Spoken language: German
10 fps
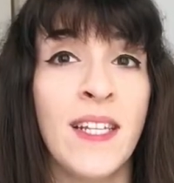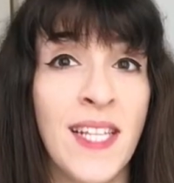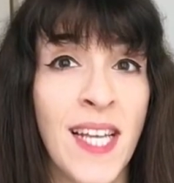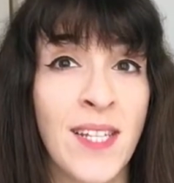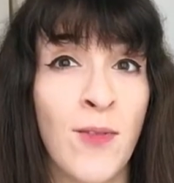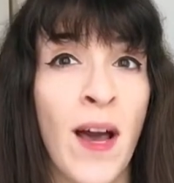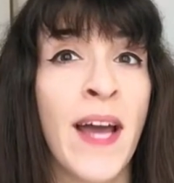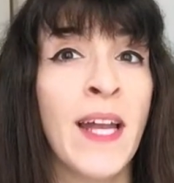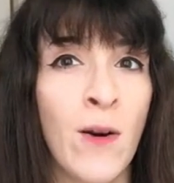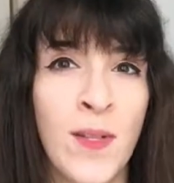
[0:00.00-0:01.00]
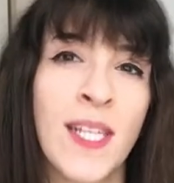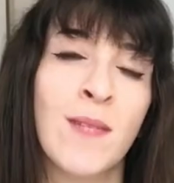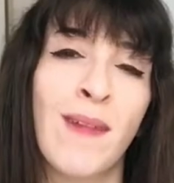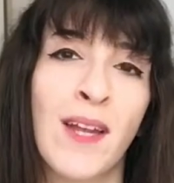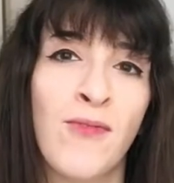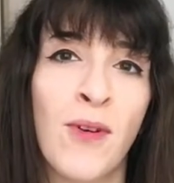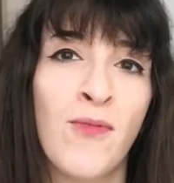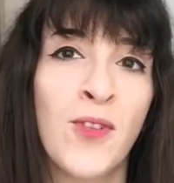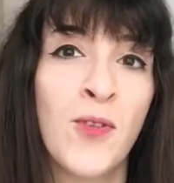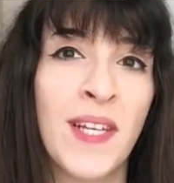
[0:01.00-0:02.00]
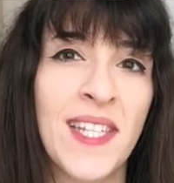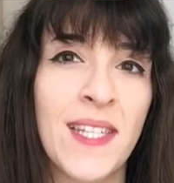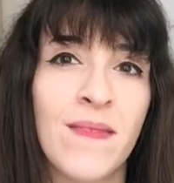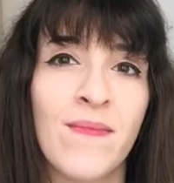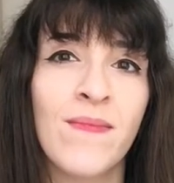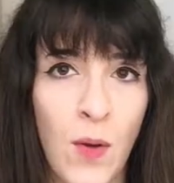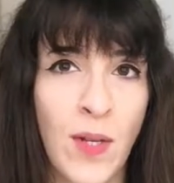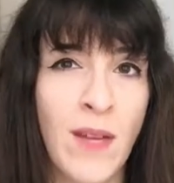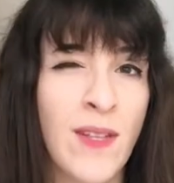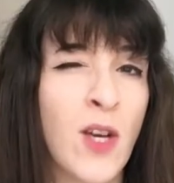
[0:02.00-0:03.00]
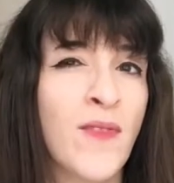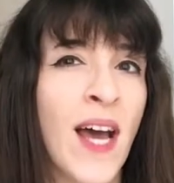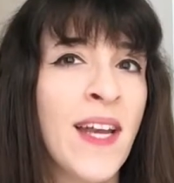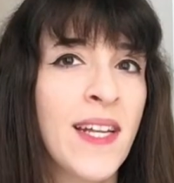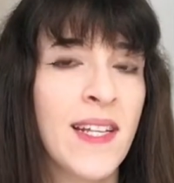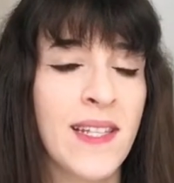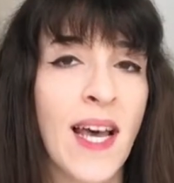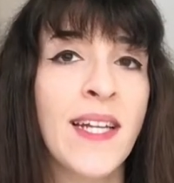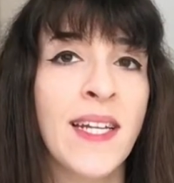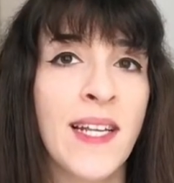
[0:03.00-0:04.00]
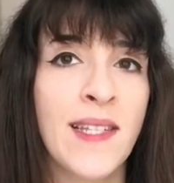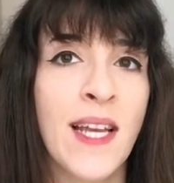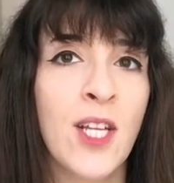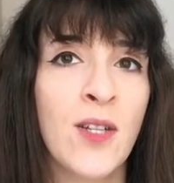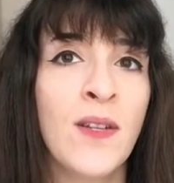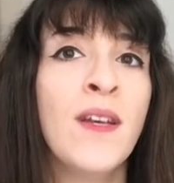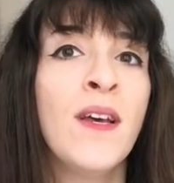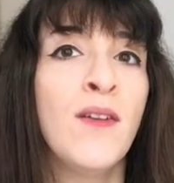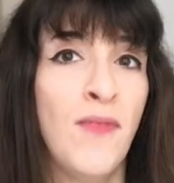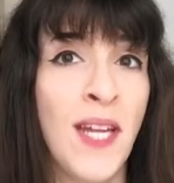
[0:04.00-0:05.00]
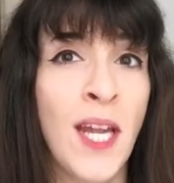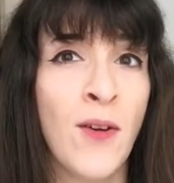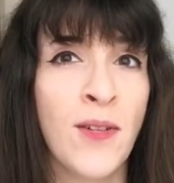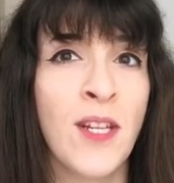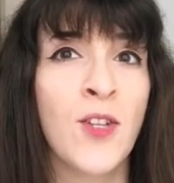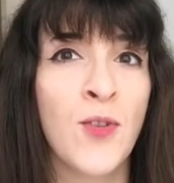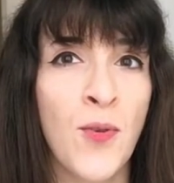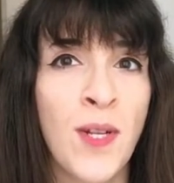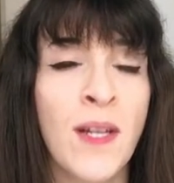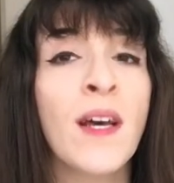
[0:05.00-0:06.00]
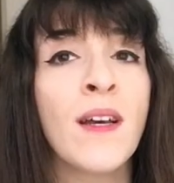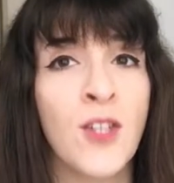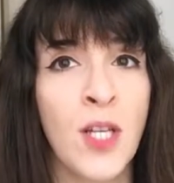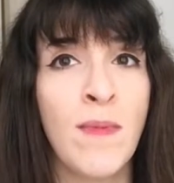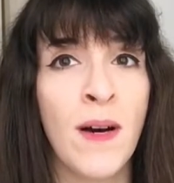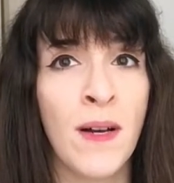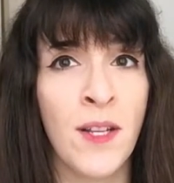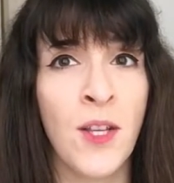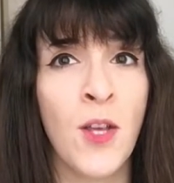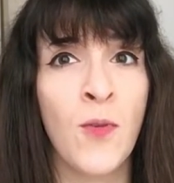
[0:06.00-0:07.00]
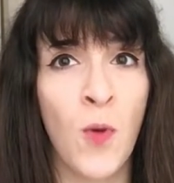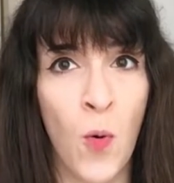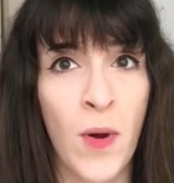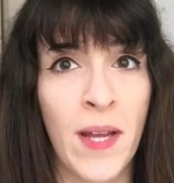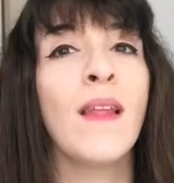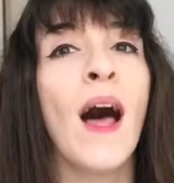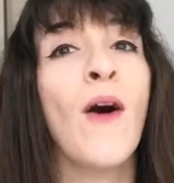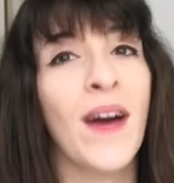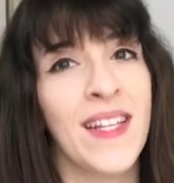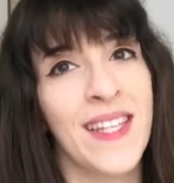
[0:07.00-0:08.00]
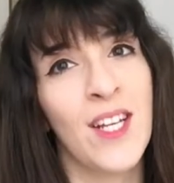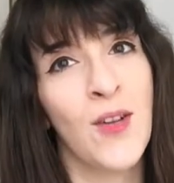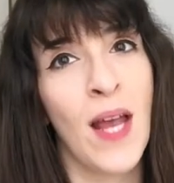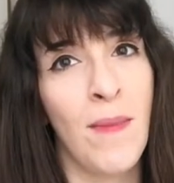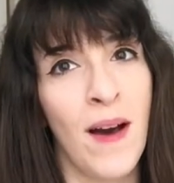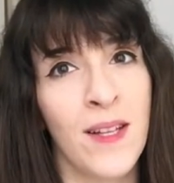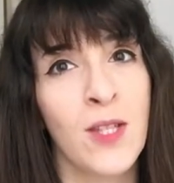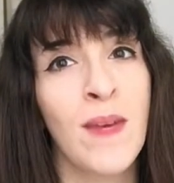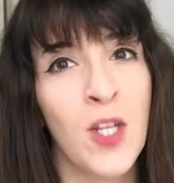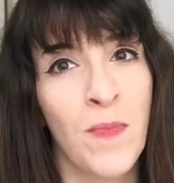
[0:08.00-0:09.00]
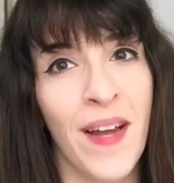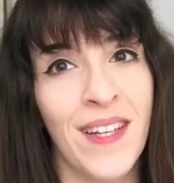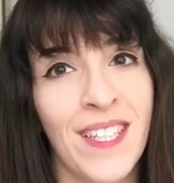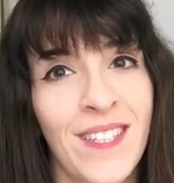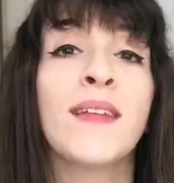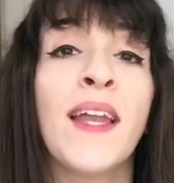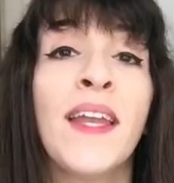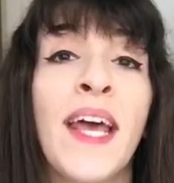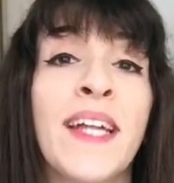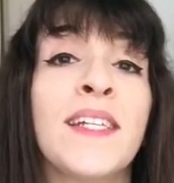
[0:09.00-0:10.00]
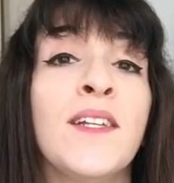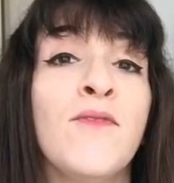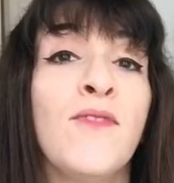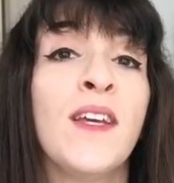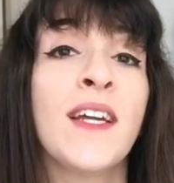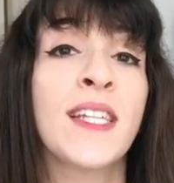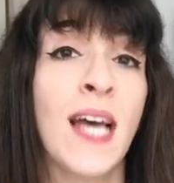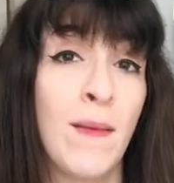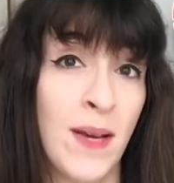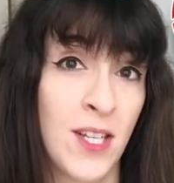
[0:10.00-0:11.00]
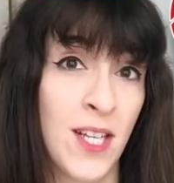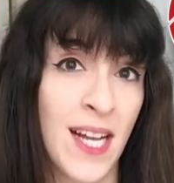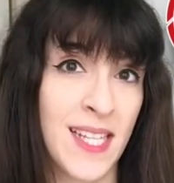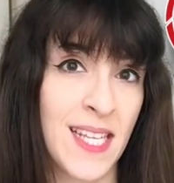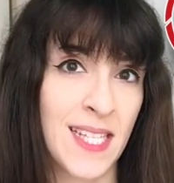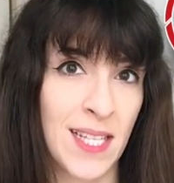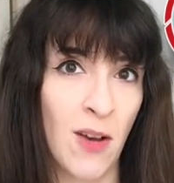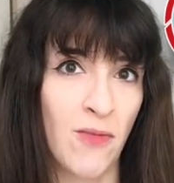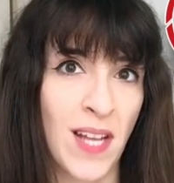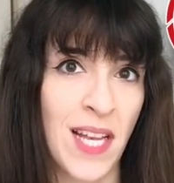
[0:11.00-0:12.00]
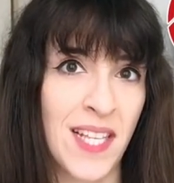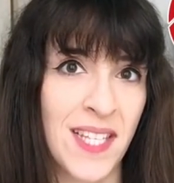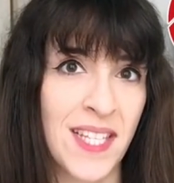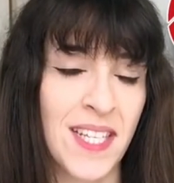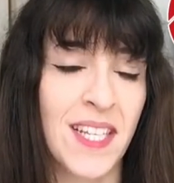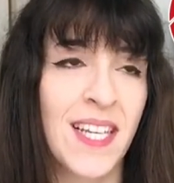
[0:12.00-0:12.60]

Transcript: Dies hat sogar eine Aussichtsplattform für Touristen. Und etwas auf der anderen Seite der Station findet ihr noch den schönen Shiba Rikyu Koen, auch ein sehr schöner Park zum Entspannen. Dann hätten wir Tamachi als nächstes auf der Liste.